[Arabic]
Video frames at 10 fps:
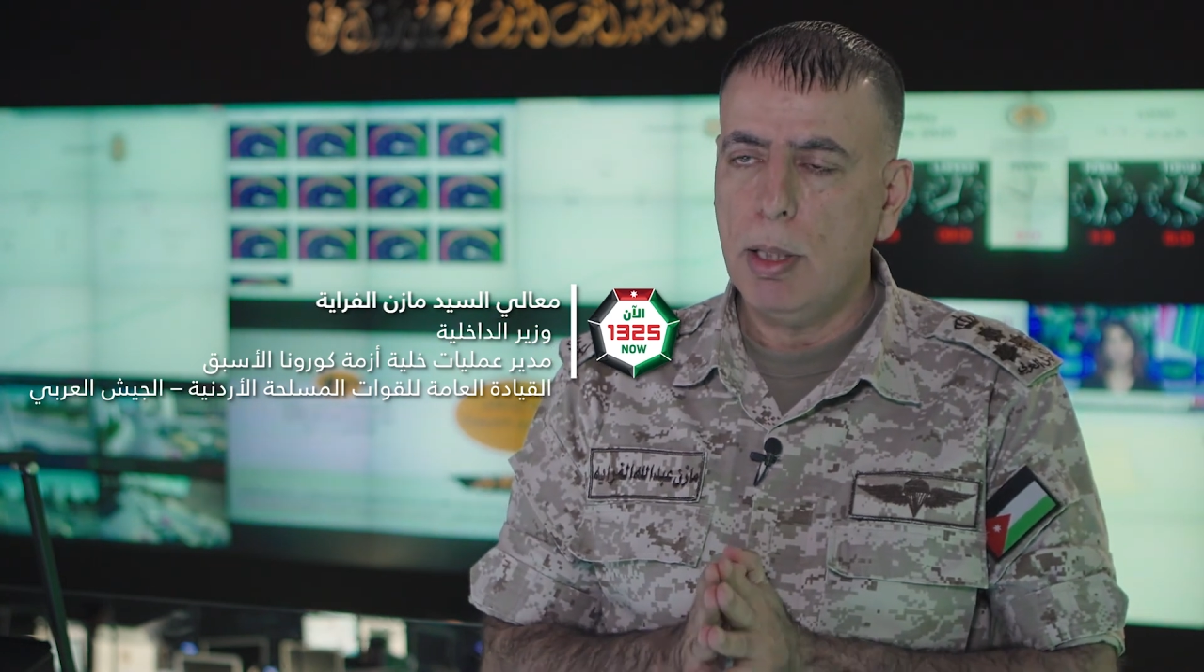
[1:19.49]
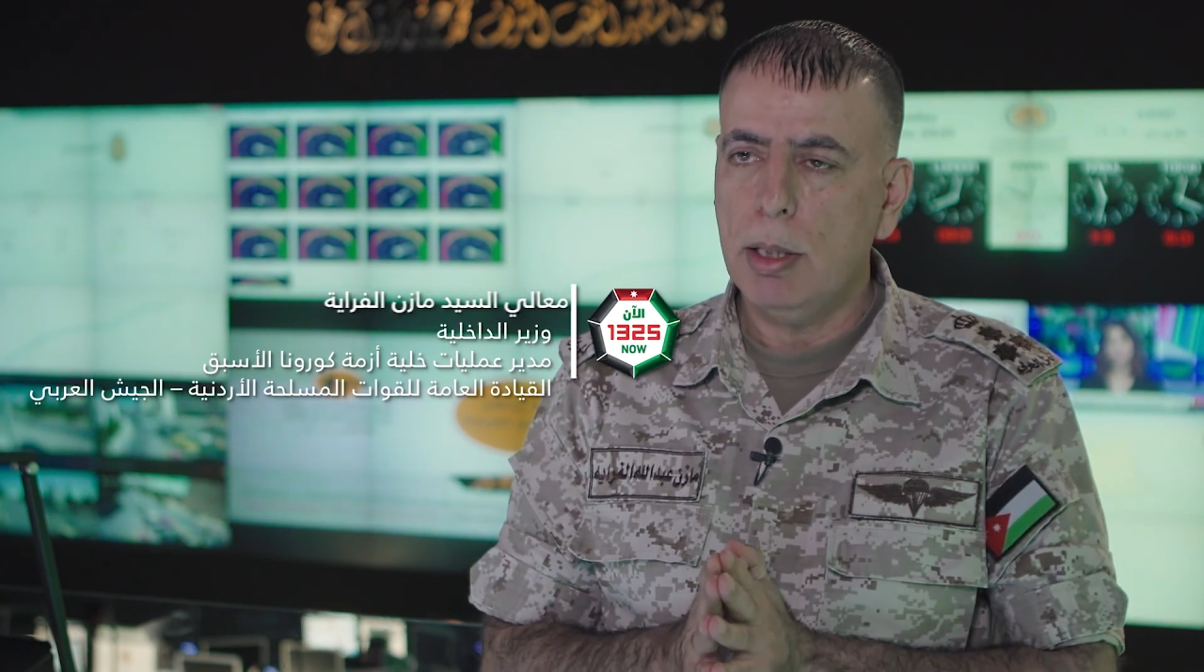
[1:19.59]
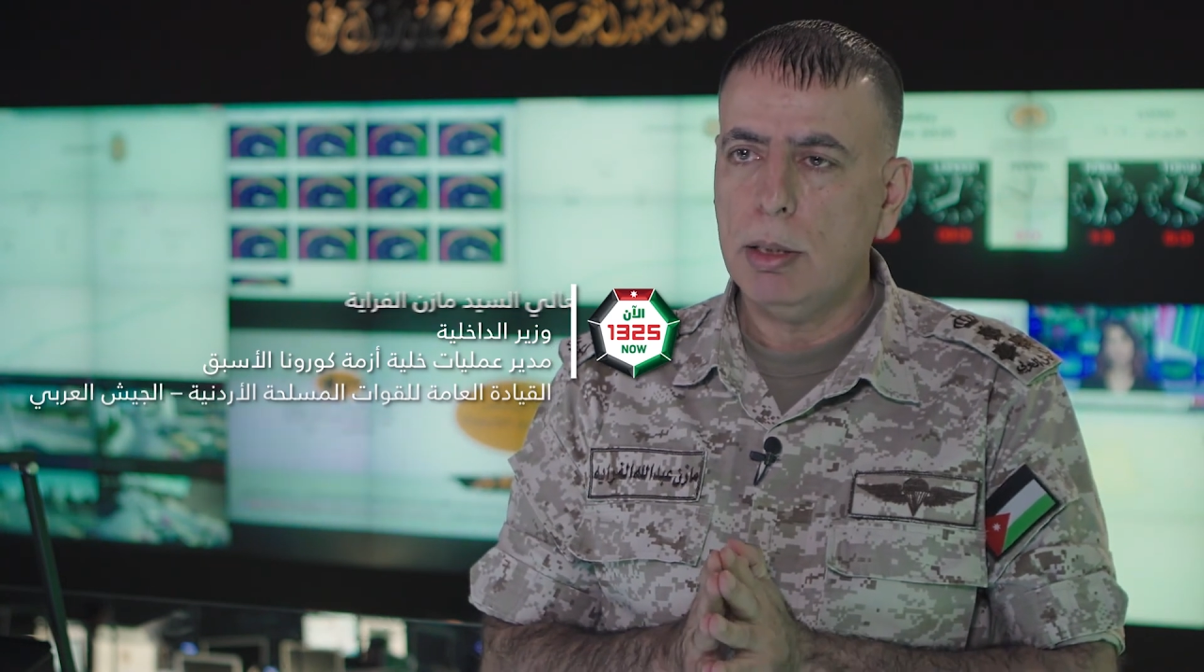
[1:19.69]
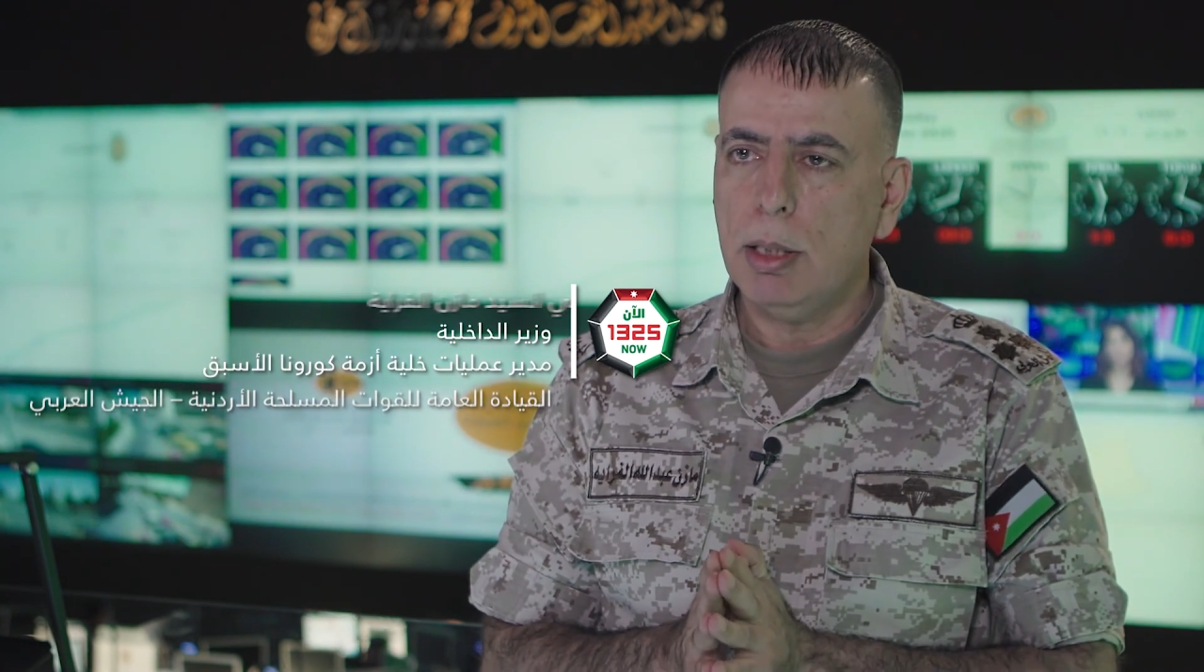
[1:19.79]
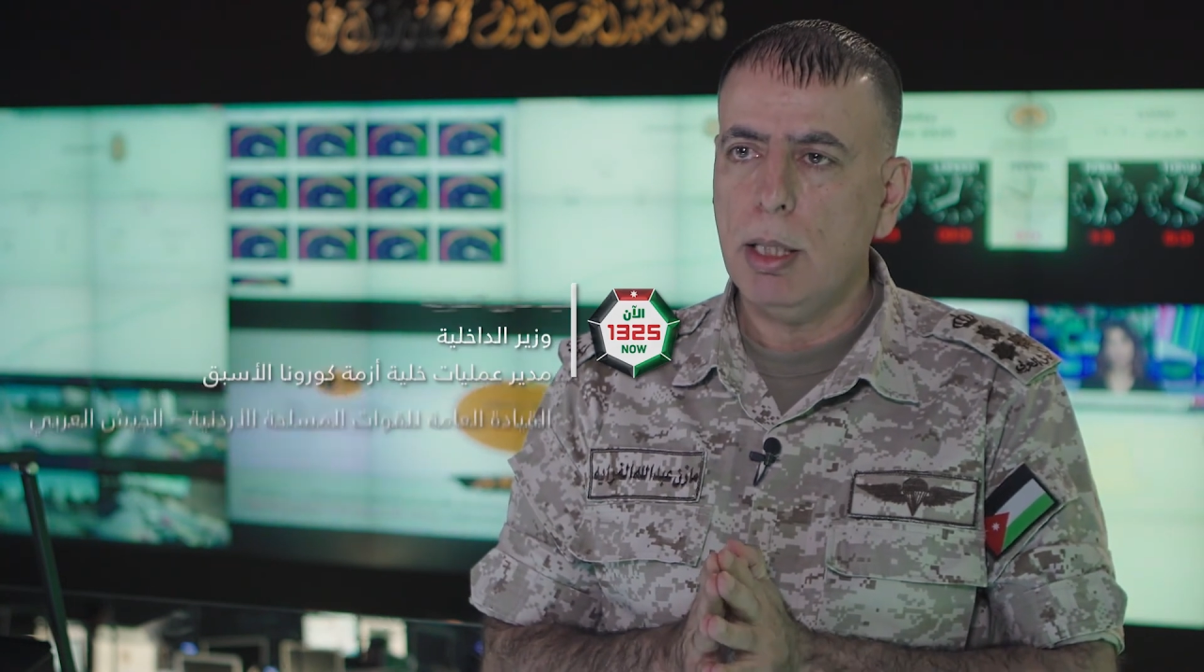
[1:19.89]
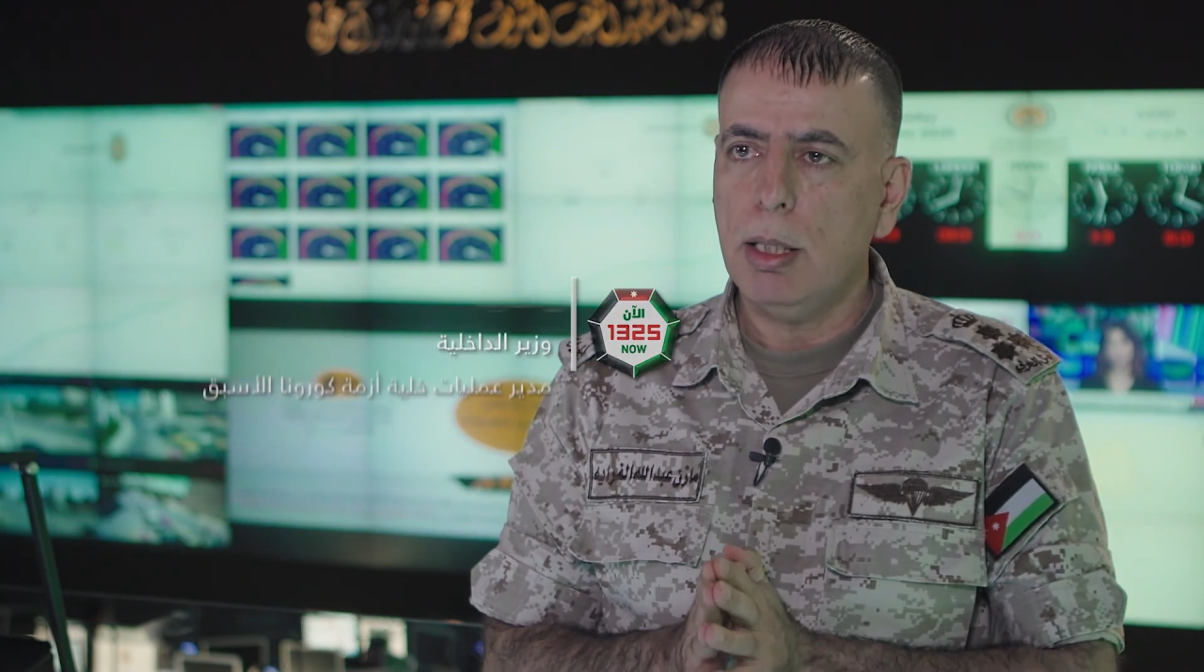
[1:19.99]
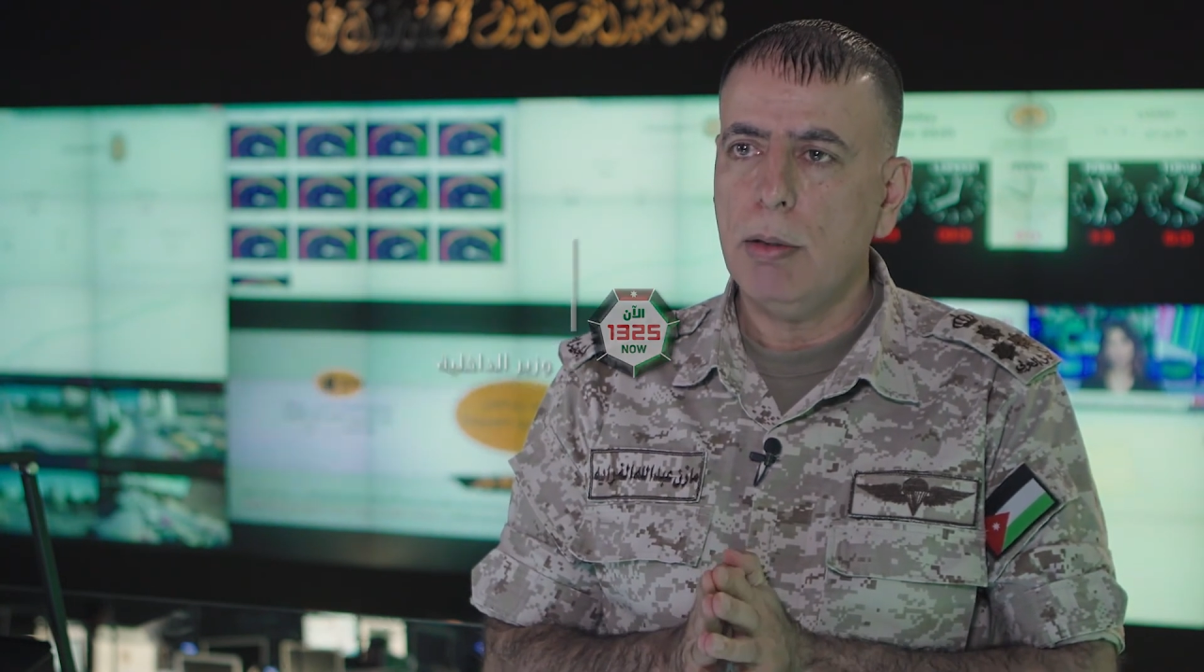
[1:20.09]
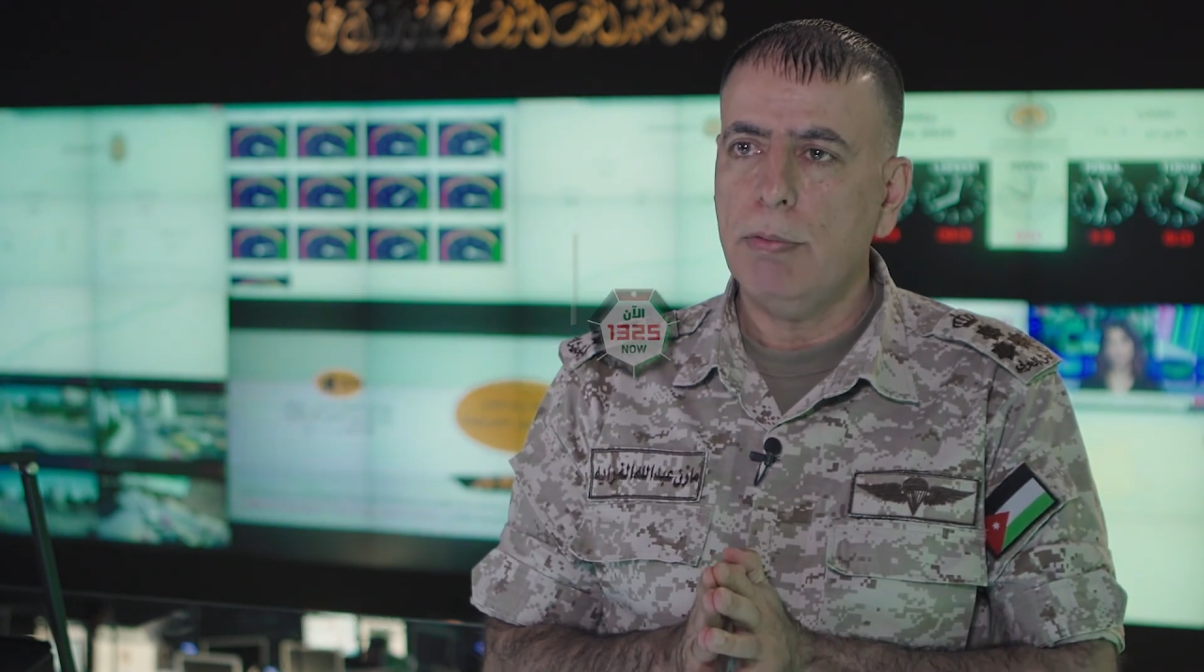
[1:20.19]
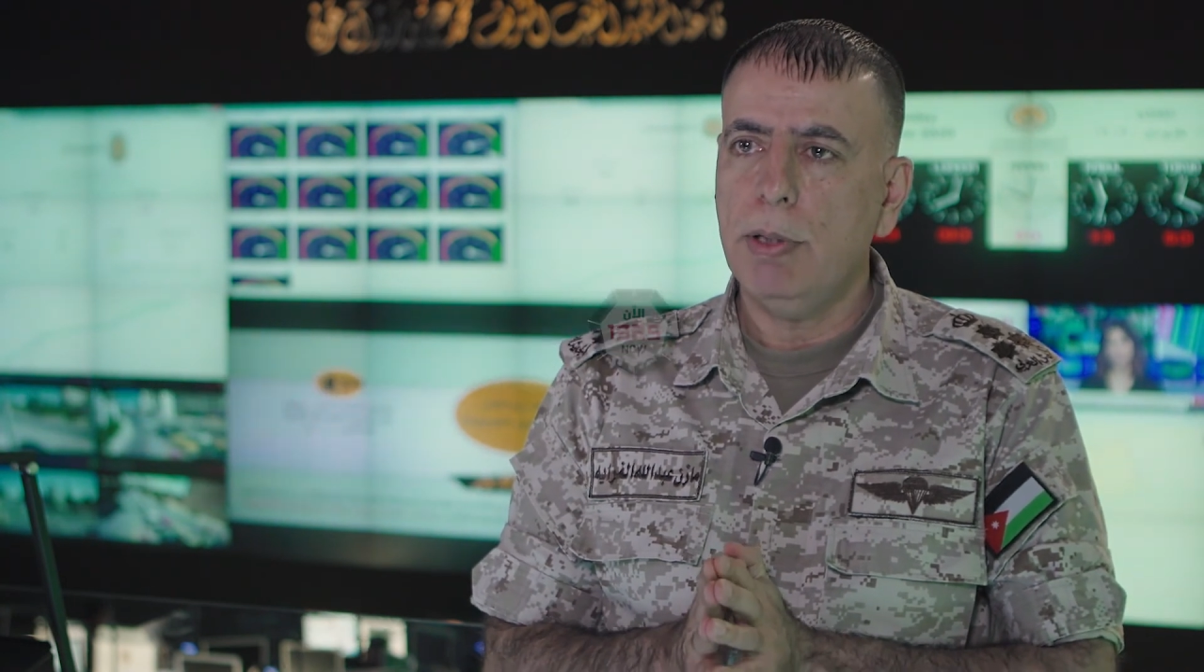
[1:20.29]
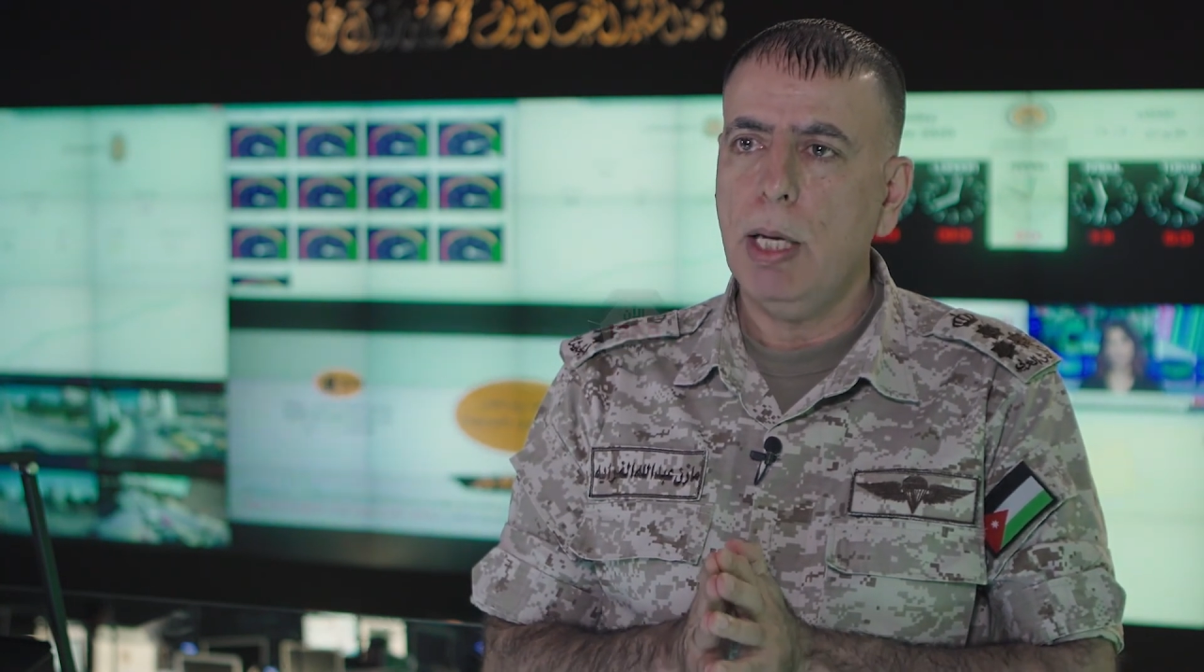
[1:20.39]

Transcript: أنت في